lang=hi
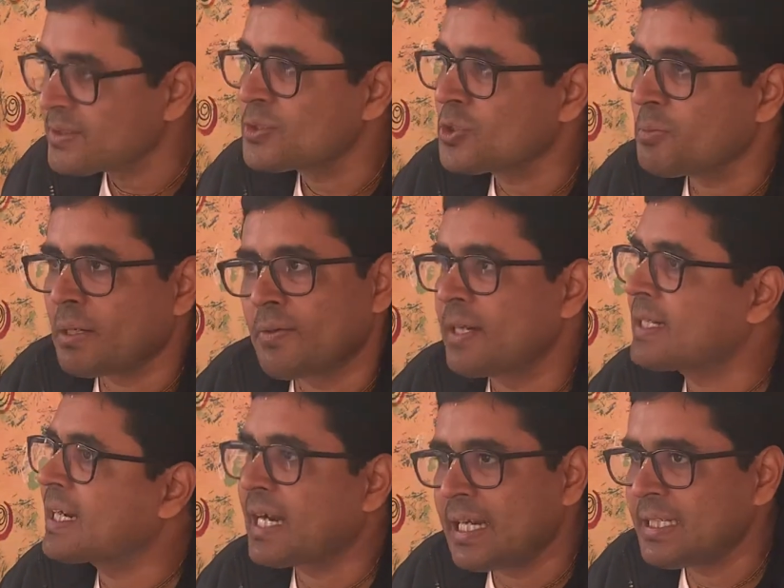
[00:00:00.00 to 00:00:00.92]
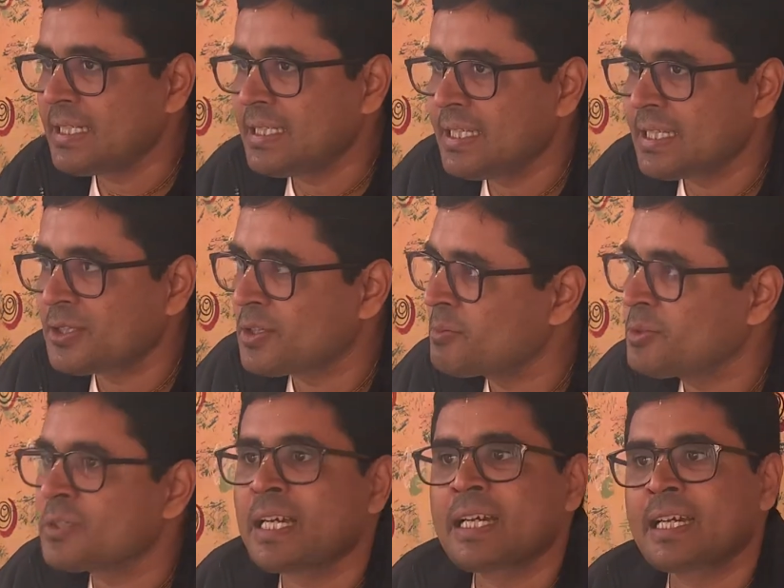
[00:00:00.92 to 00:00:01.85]
तो भगवान ने गारंटी दिया है तो हम
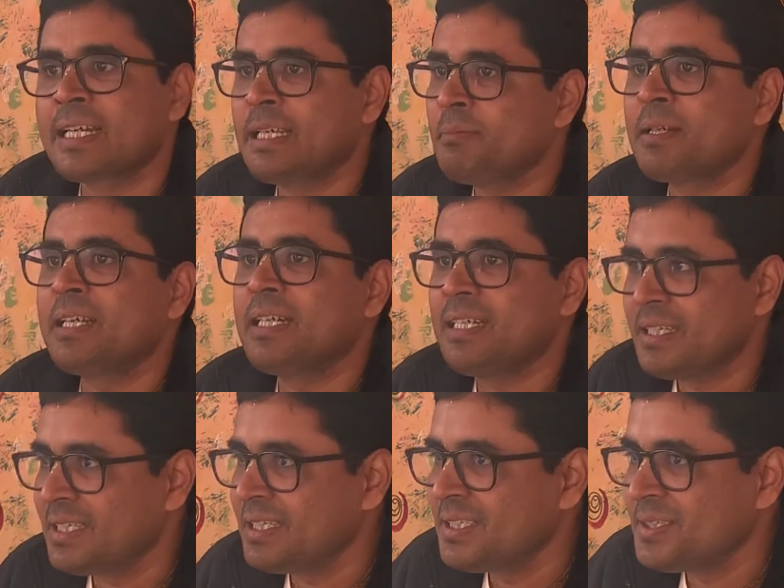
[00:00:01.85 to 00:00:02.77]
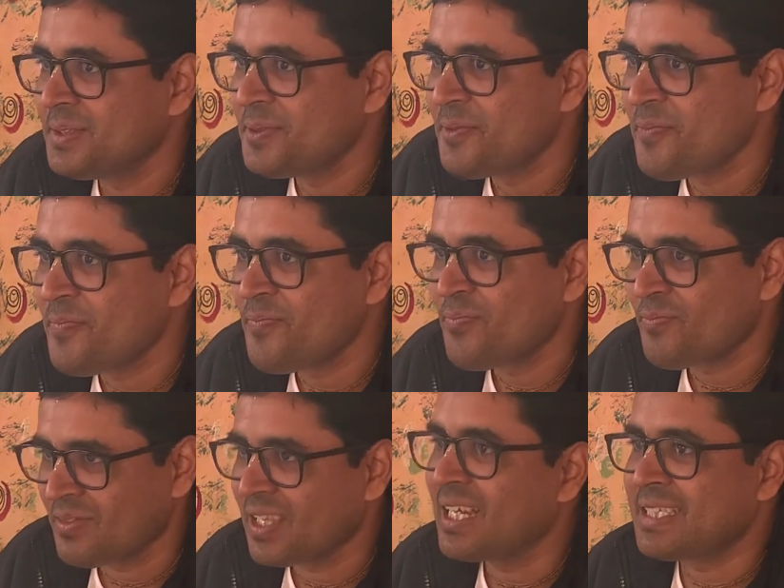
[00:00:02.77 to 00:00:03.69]
लोग क्या करें यहीं पर
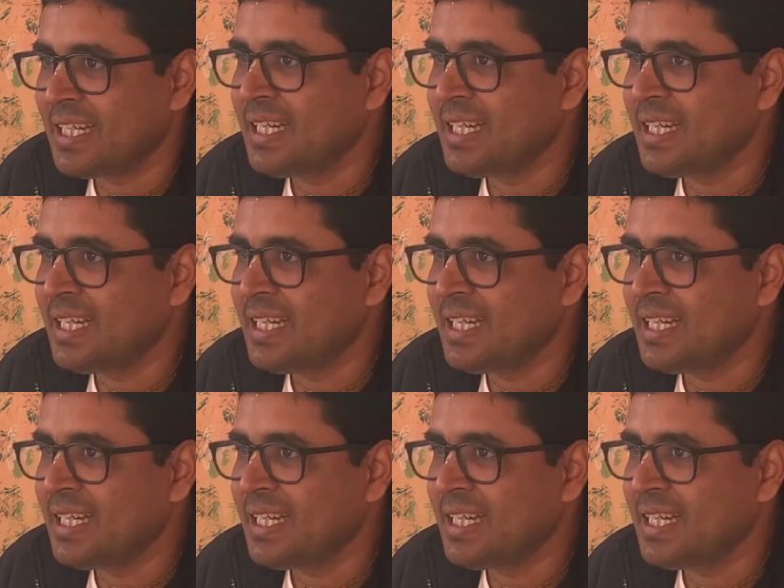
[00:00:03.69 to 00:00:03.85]
अच्छा